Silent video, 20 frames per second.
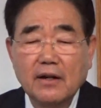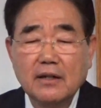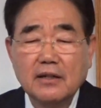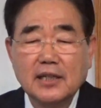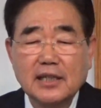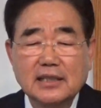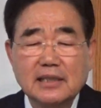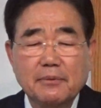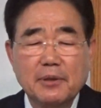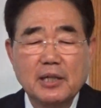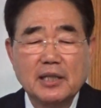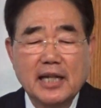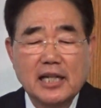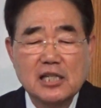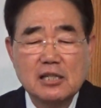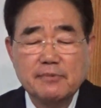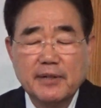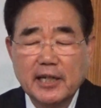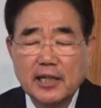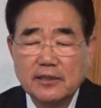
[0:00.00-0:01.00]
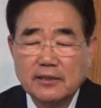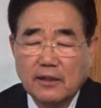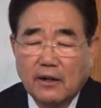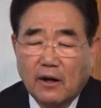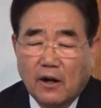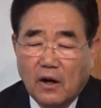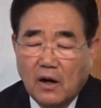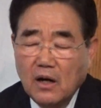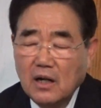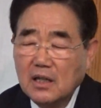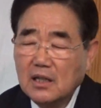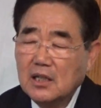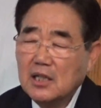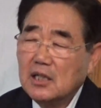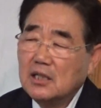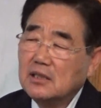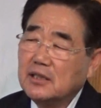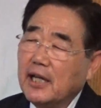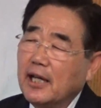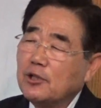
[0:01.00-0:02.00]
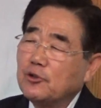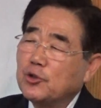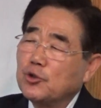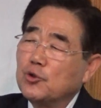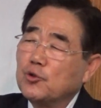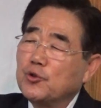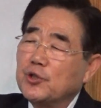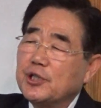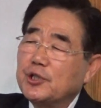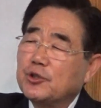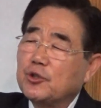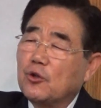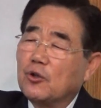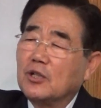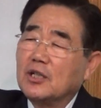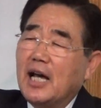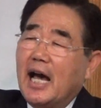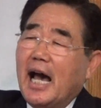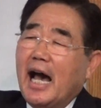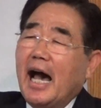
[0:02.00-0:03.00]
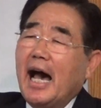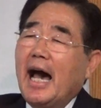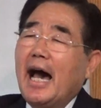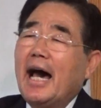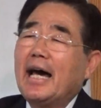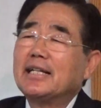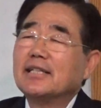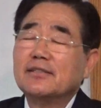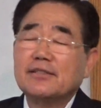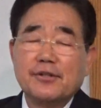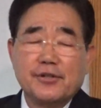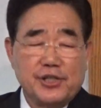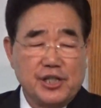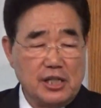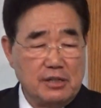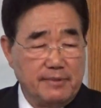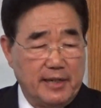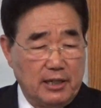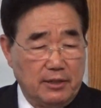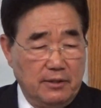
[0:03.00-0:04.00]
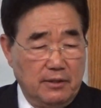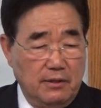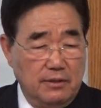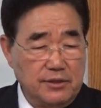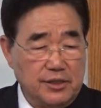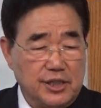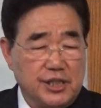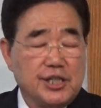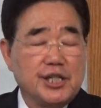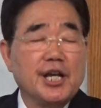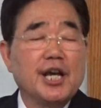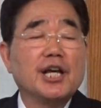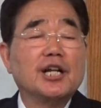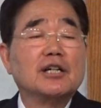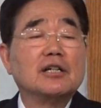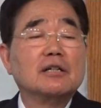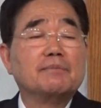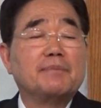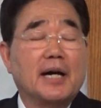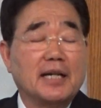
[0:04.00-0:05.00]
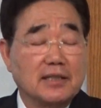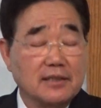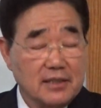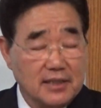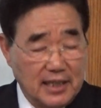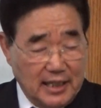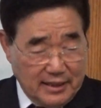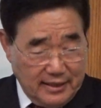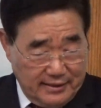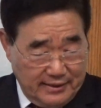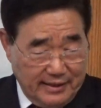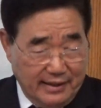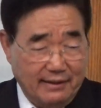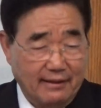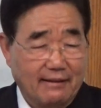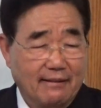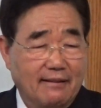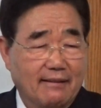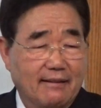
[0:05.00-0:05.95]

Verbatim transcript: 그렇기 때문에 다시 말해서 예수 그리스도를 아는 것이 바로 지혜를 받은 자들이에요.